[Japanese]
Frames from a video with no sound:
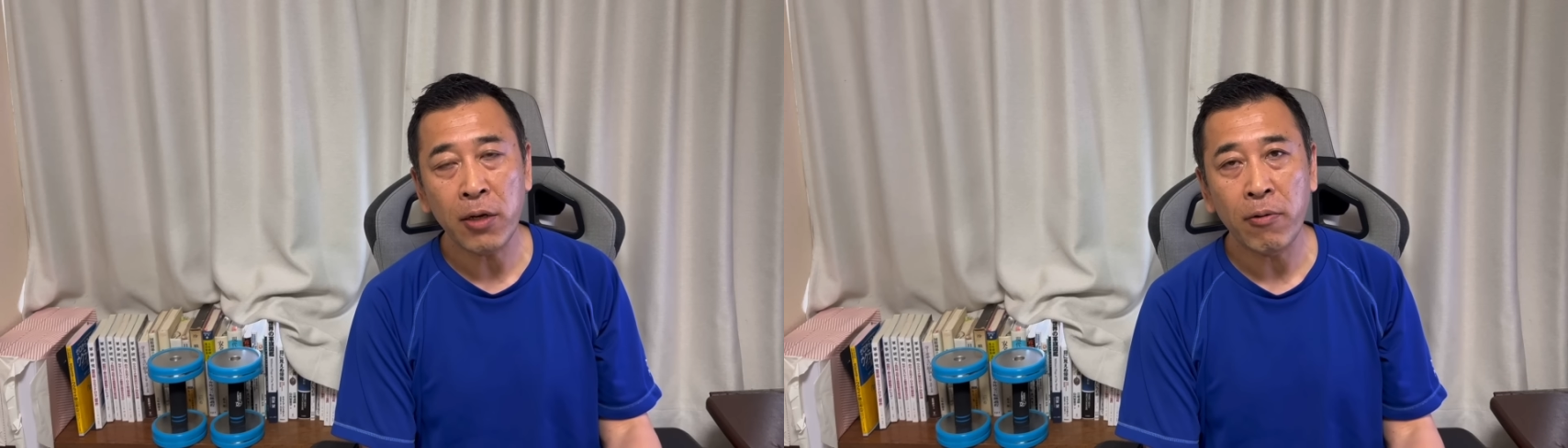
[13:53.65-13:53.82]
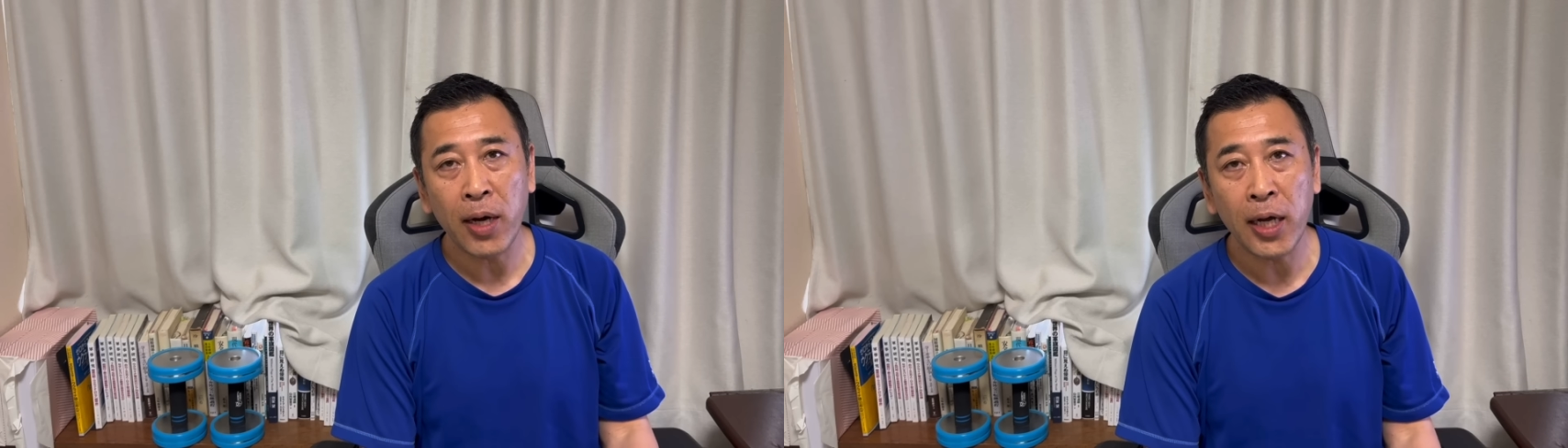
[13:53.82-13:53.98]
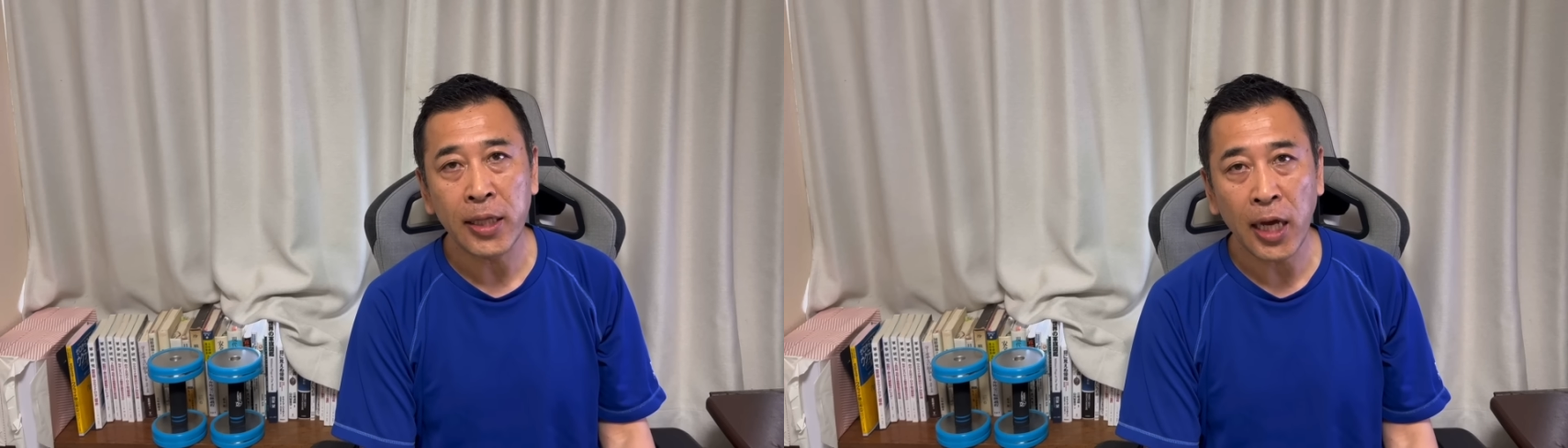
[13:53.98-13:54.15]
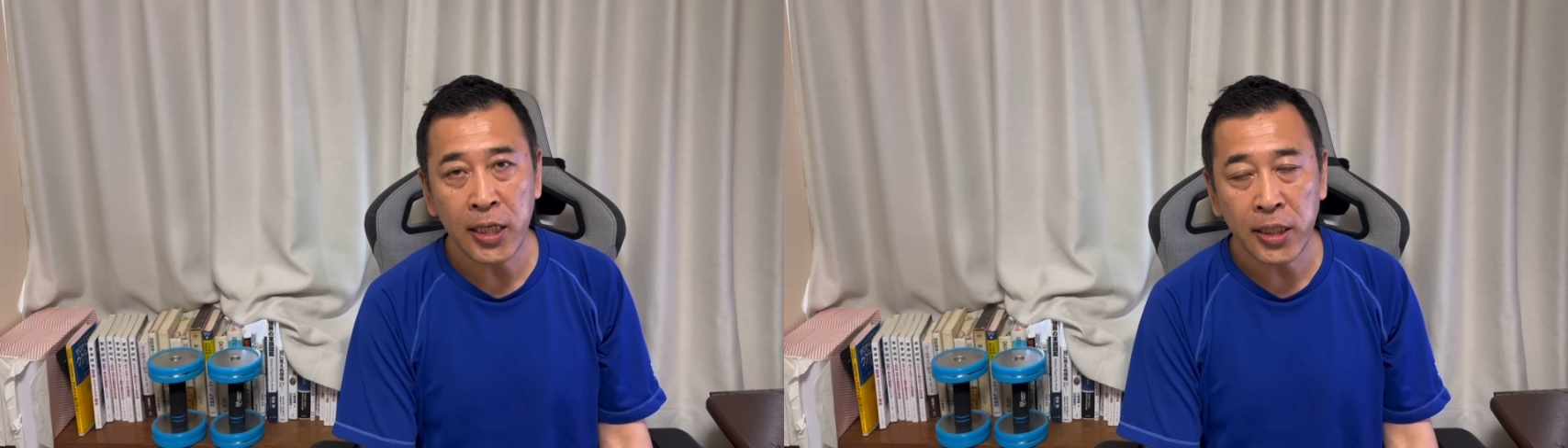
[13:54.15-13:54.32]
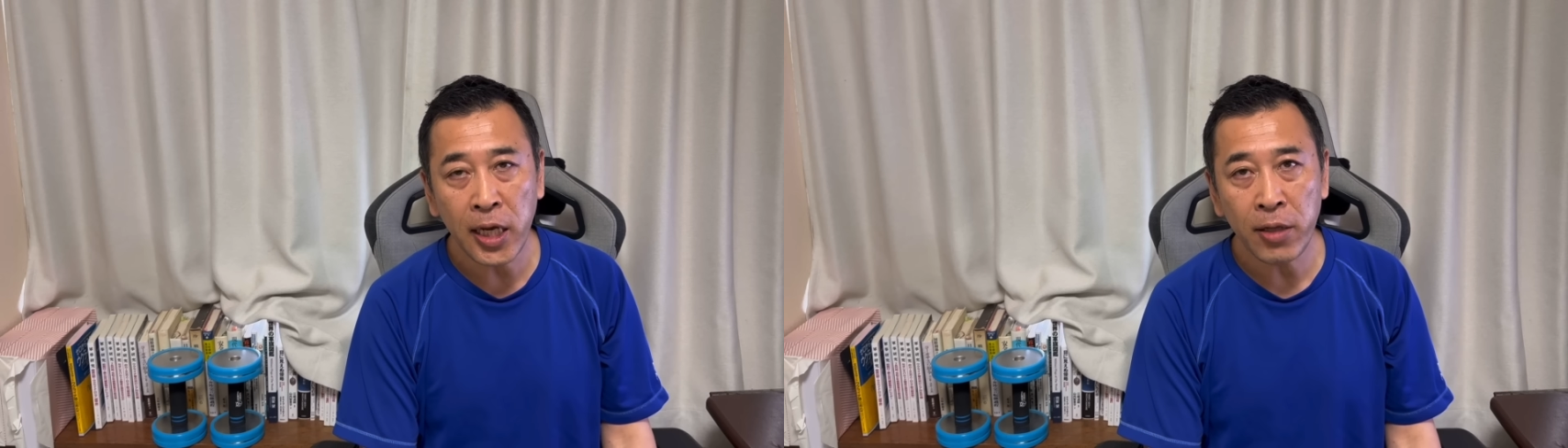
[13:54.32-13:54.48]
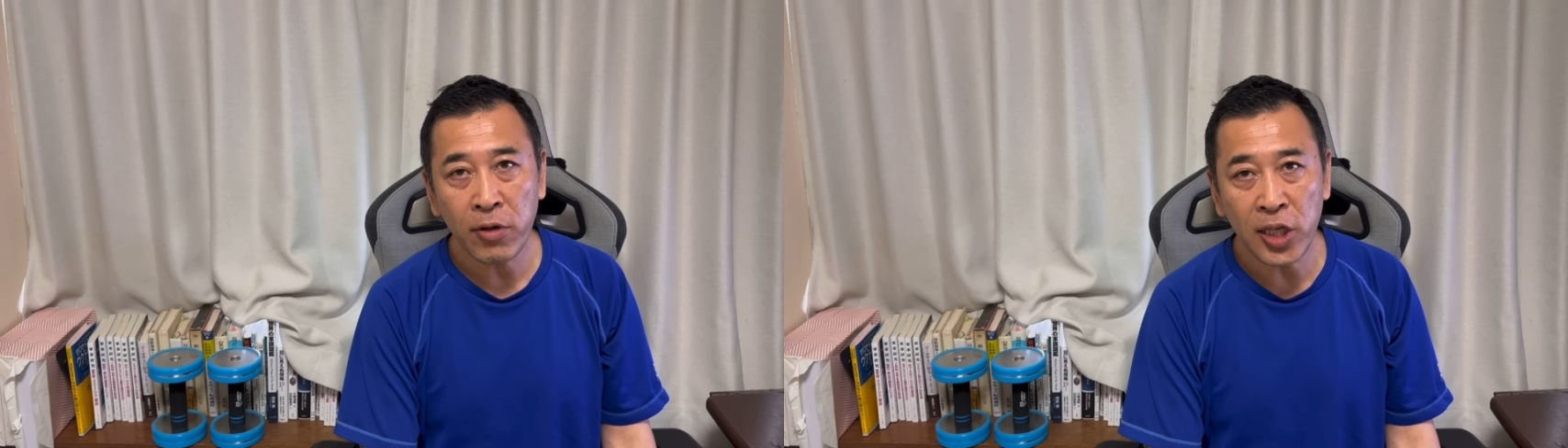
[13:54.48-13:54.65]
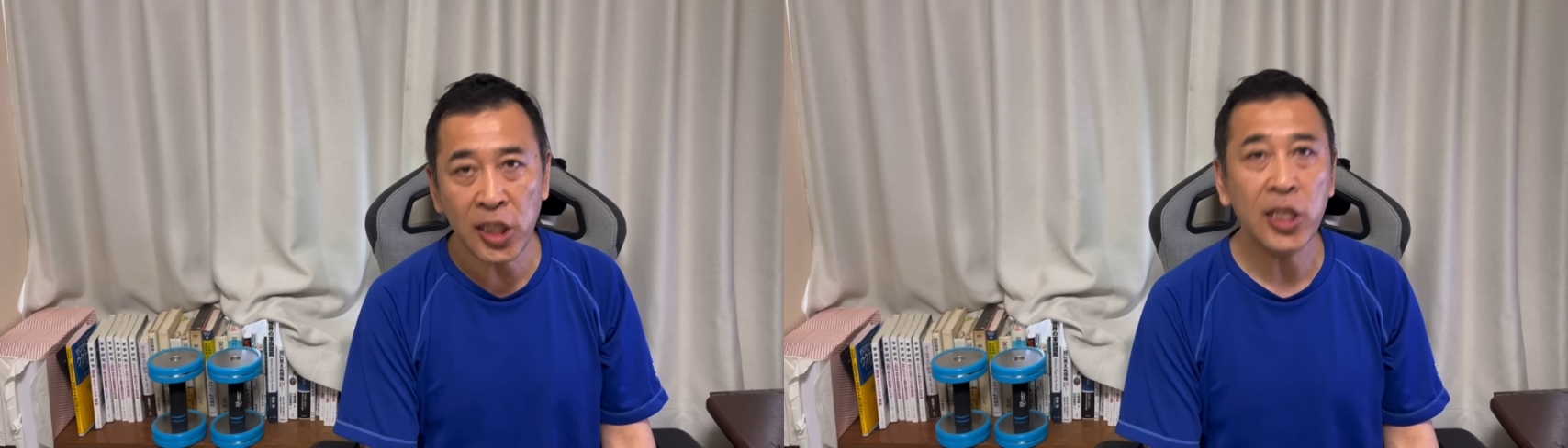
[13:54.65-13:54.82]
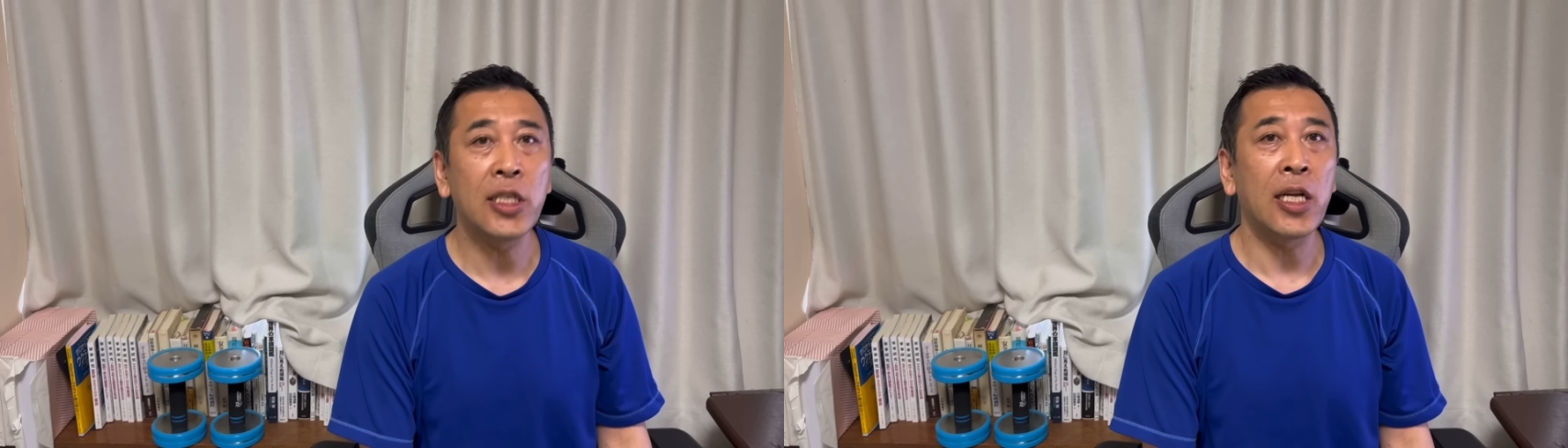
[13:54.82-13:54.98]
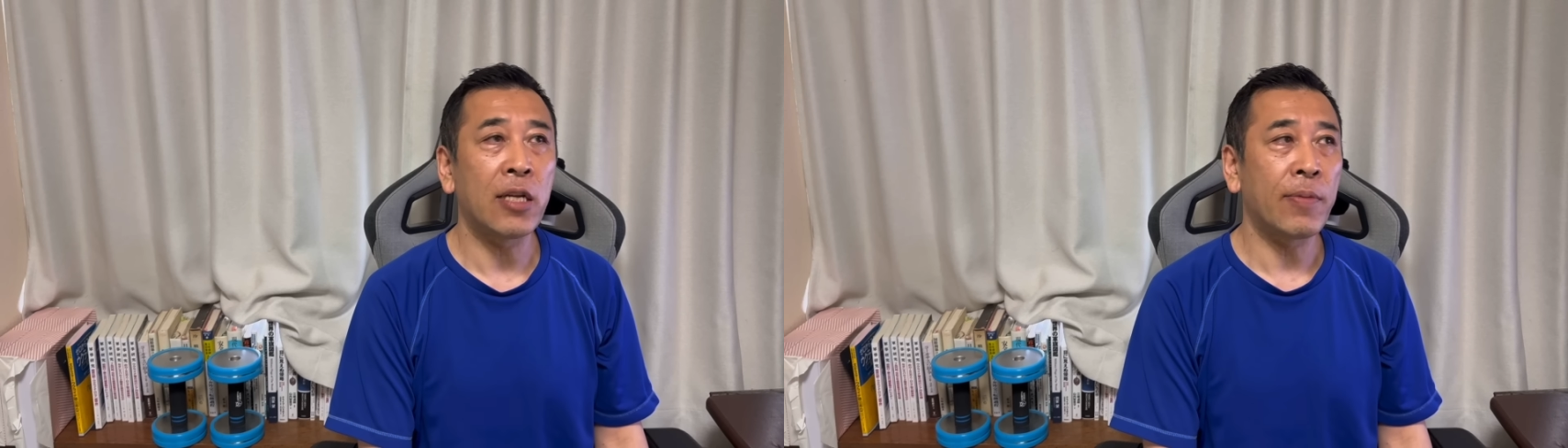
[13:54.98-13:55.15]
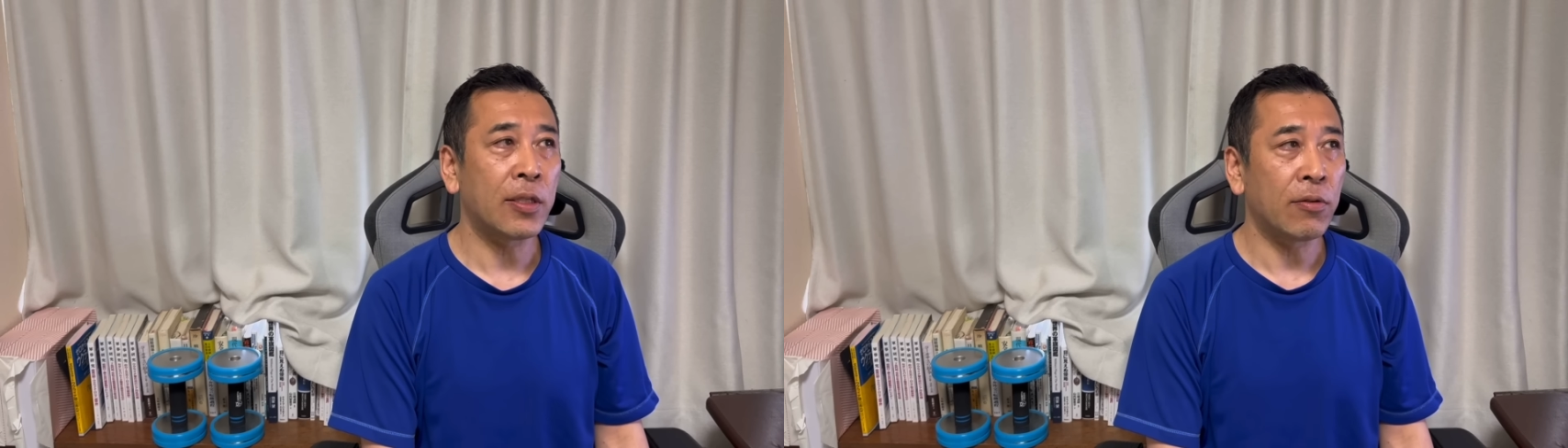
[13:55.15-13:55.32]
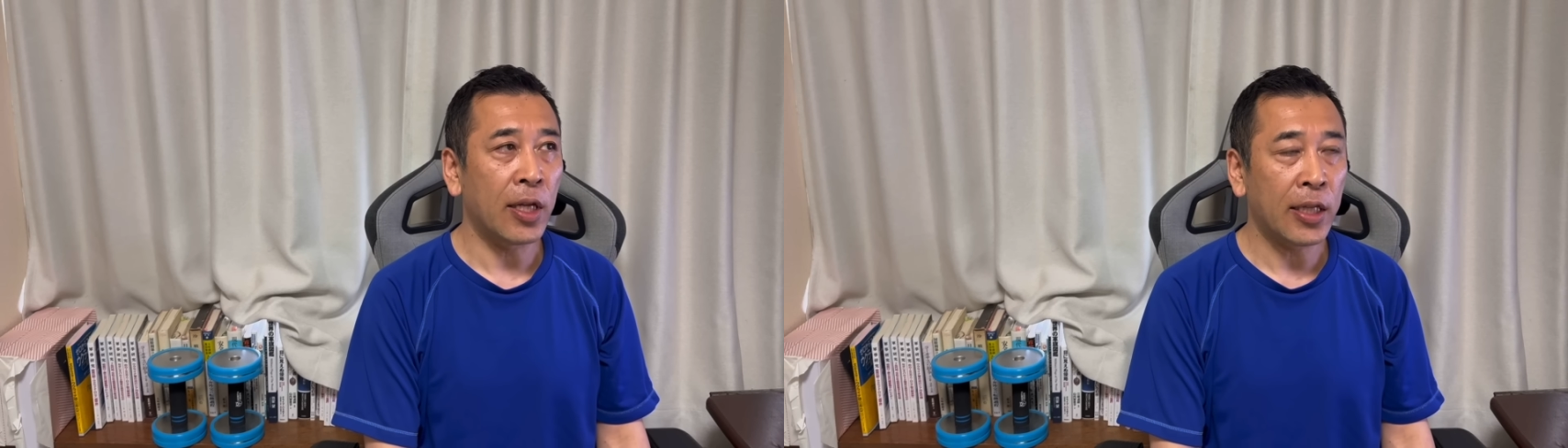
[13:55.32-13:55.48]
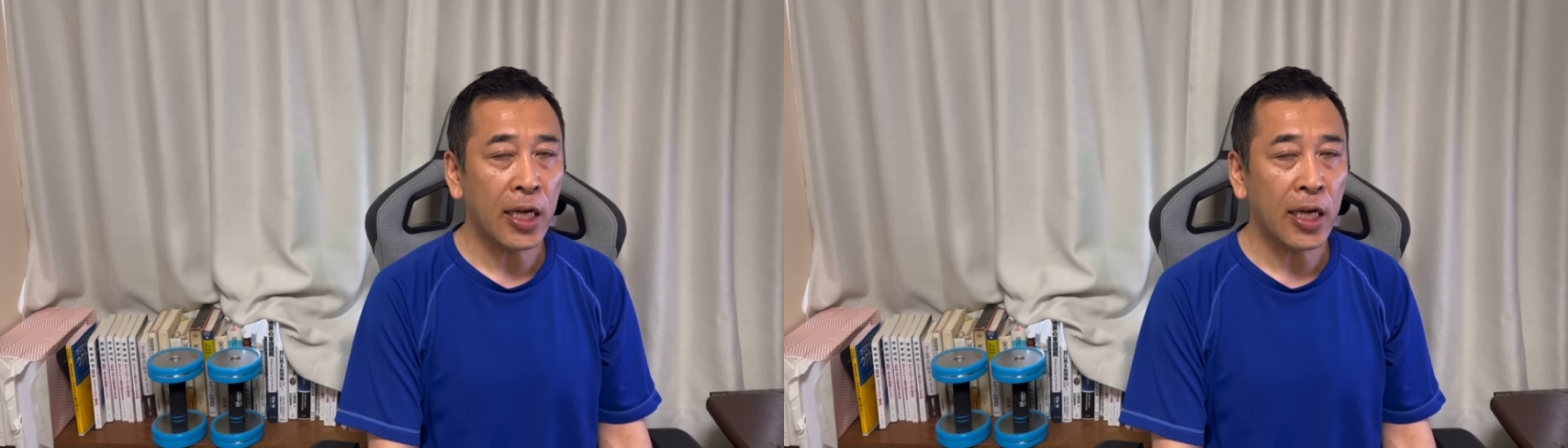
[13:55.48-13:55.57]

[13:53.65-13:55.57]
のは体制の維持になりますので、